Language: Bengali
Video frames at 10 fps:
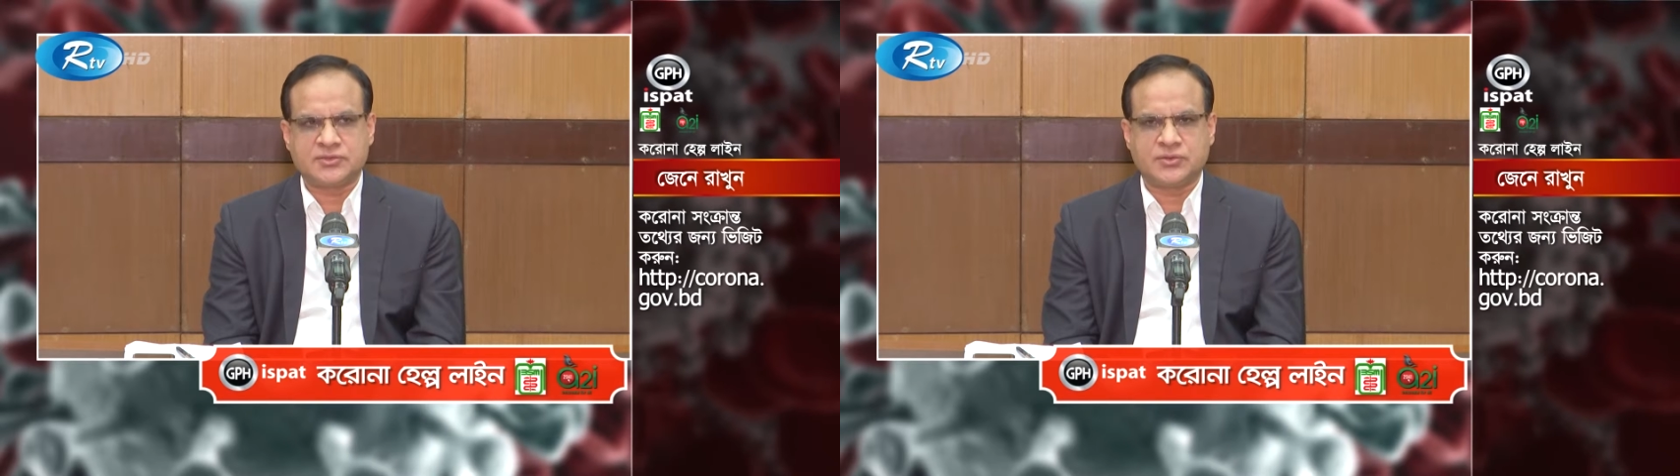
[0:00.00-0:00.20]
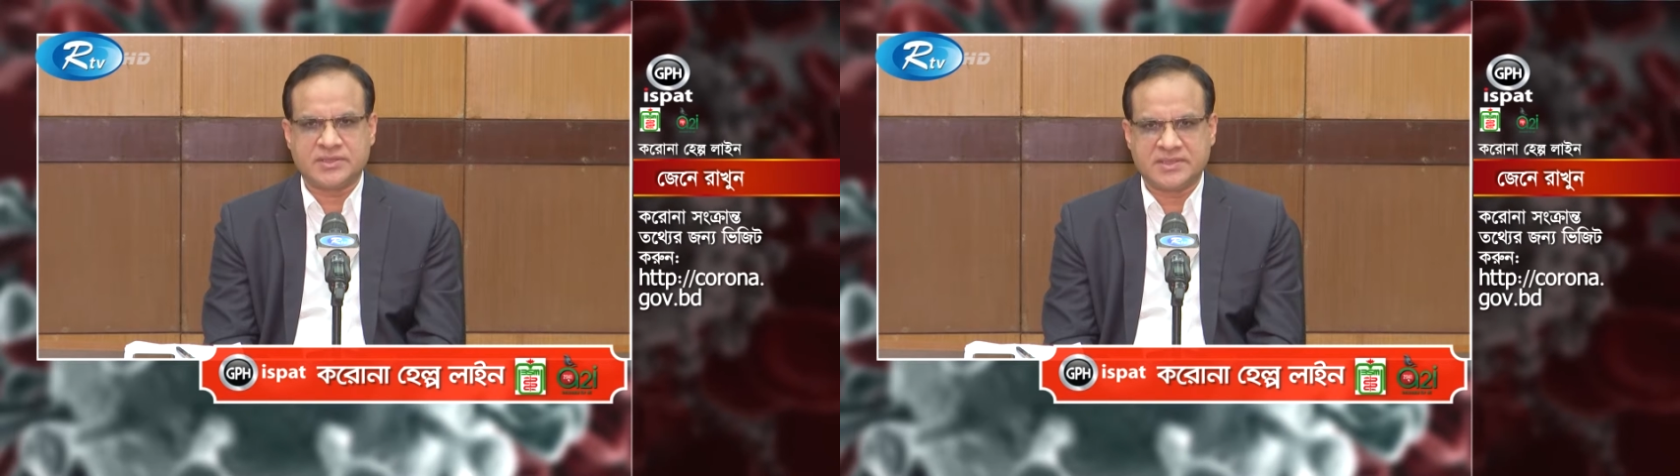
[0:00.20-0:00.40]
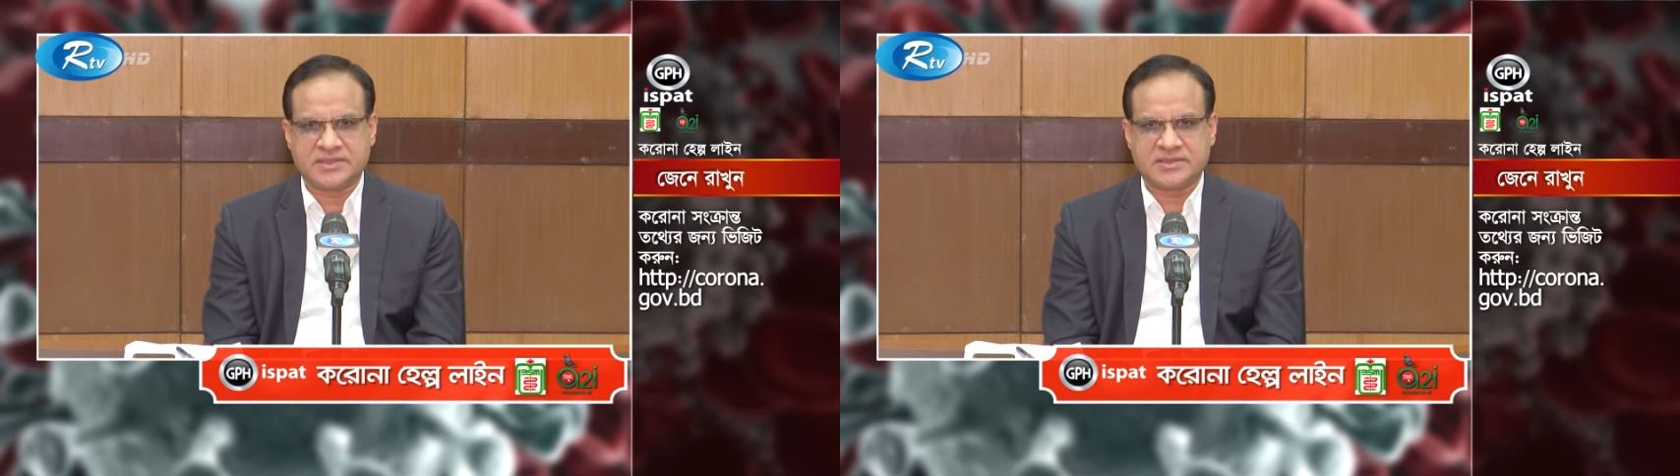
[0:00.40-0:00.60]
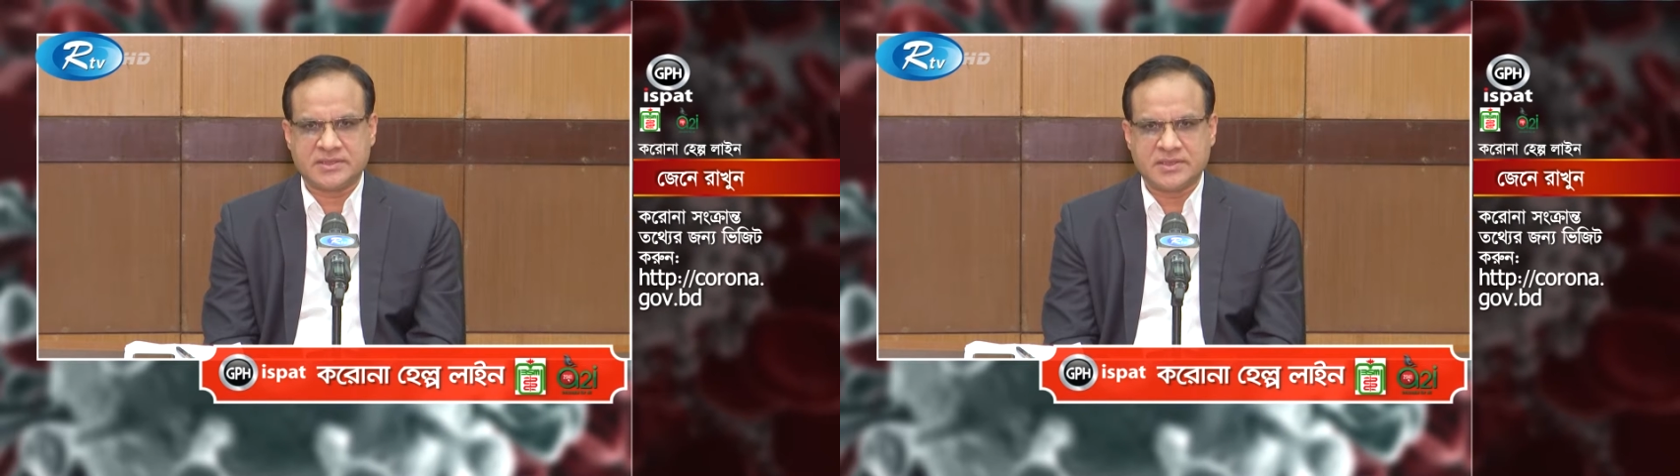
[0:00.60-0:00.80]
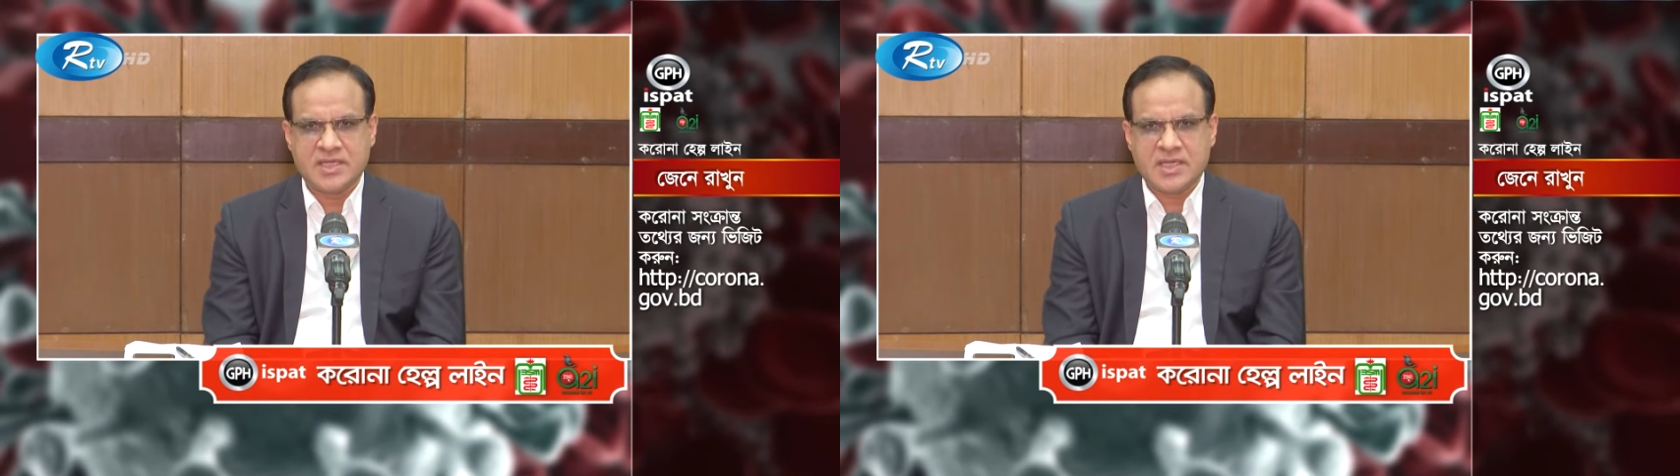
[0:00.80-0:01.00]
ছড়িয়ে গিয়েছে
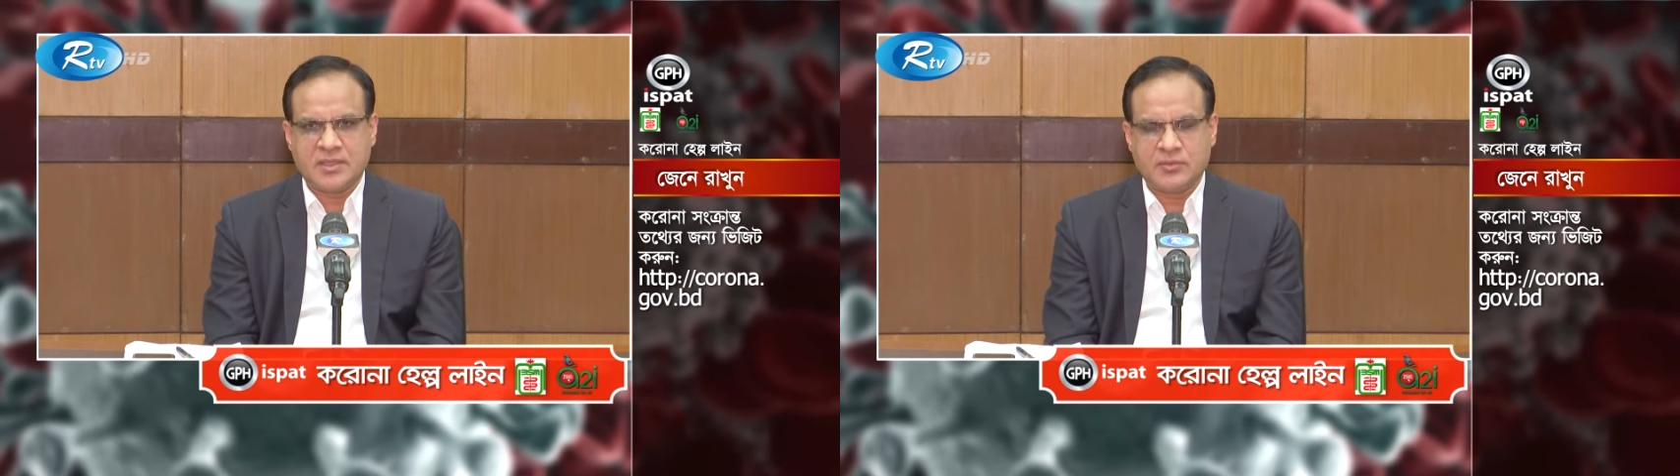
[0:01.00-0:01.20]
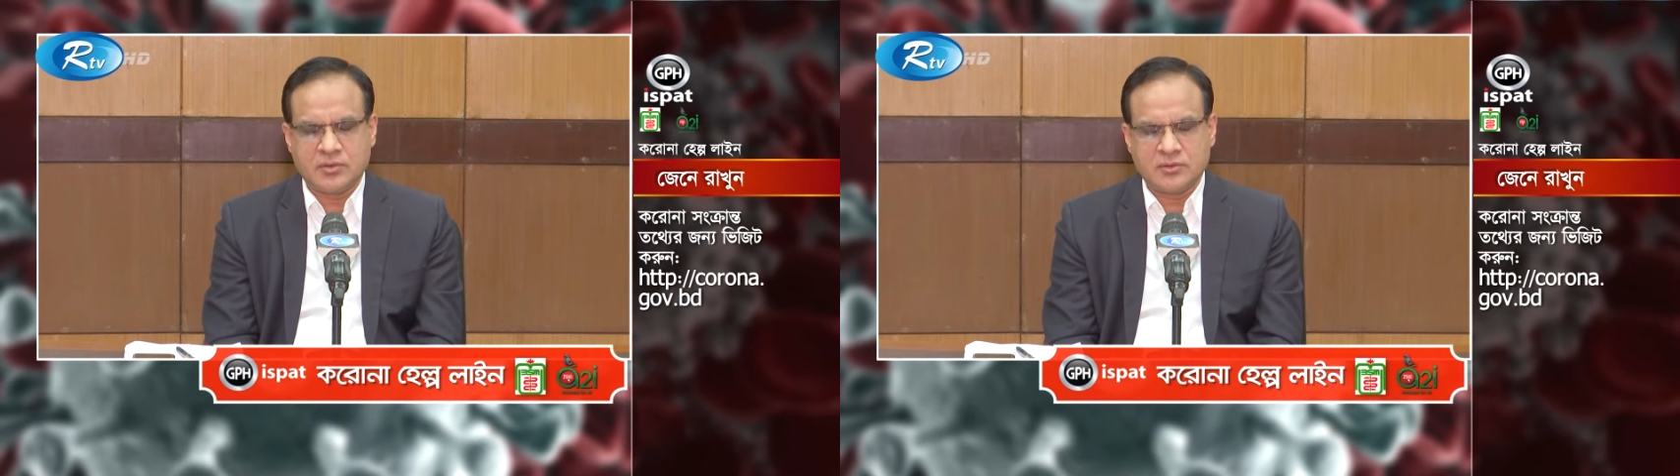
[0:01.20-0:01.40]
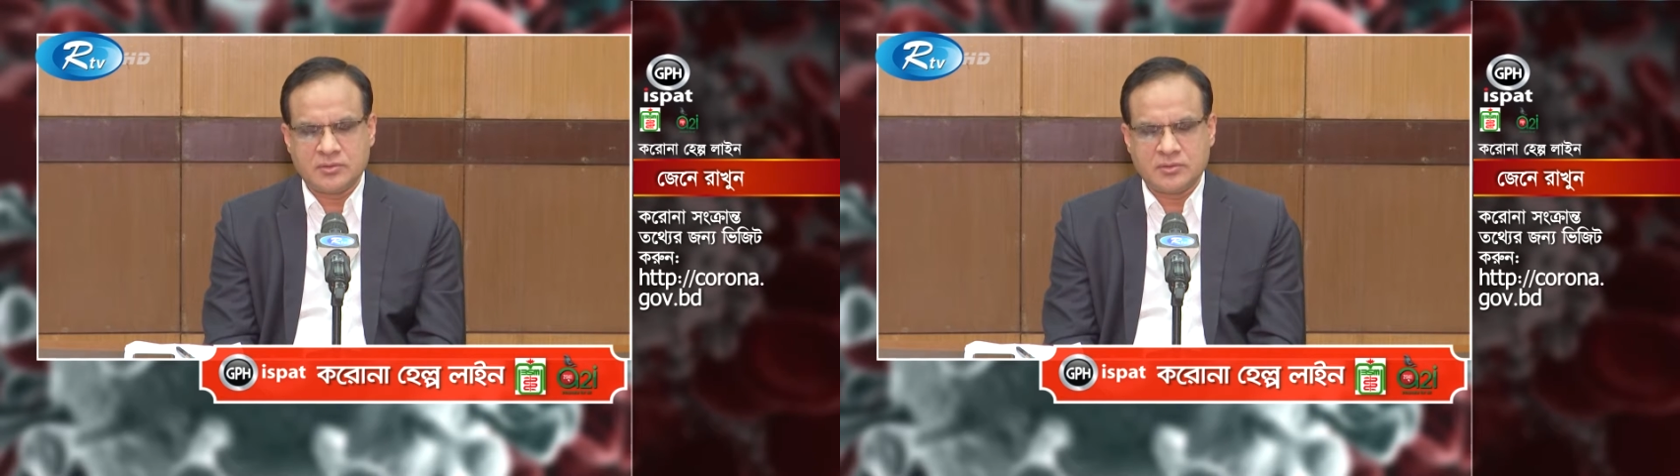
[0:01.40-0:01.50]
এবং